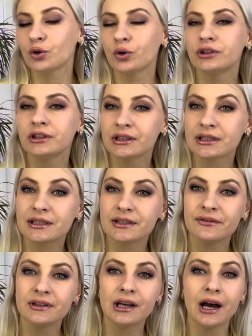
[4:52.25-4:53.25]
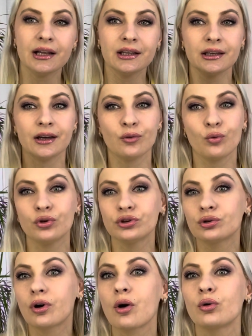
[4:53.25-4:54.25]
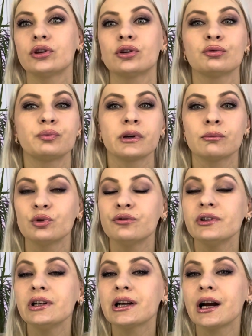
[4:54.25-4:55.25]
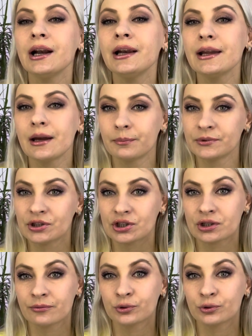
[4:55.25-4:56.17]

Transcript: он и на свидание, он какой-то, он прям, ну, великолепнейший.